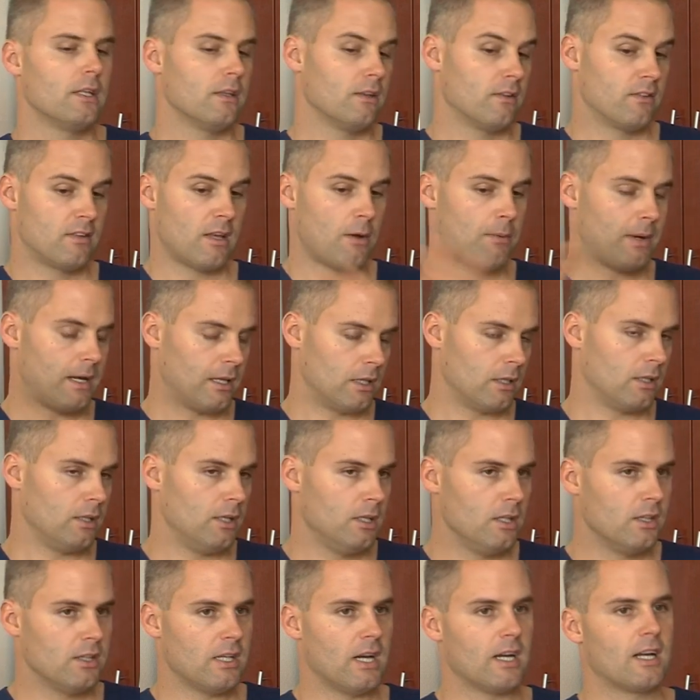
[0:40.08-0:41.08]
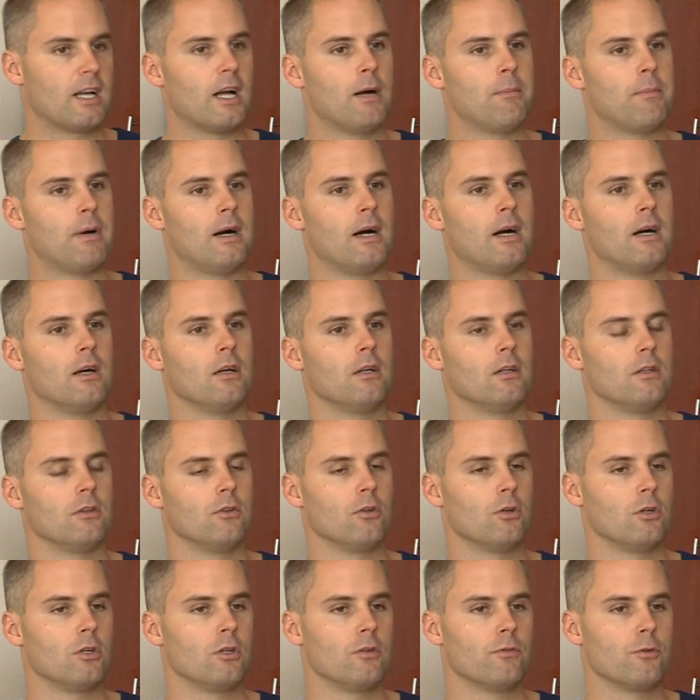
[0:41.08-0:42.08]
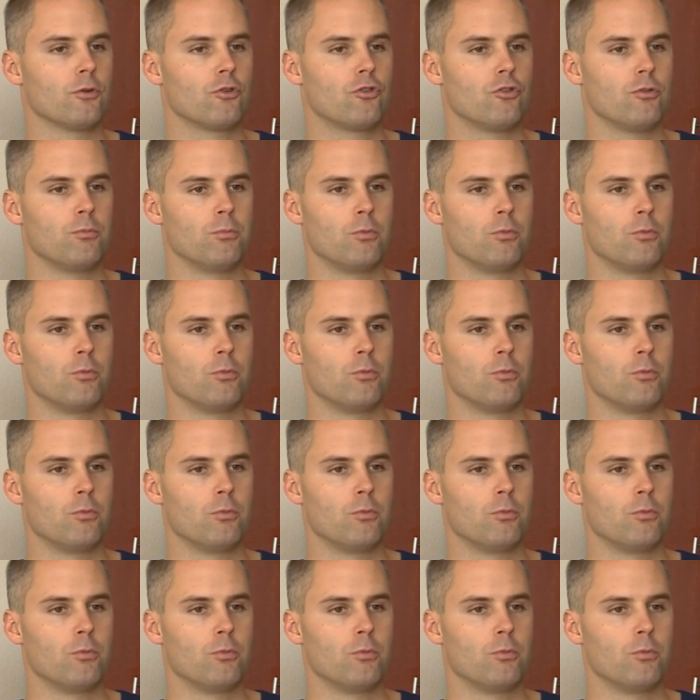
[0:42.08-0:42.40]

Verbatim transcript: Cała inna gama dolegliwości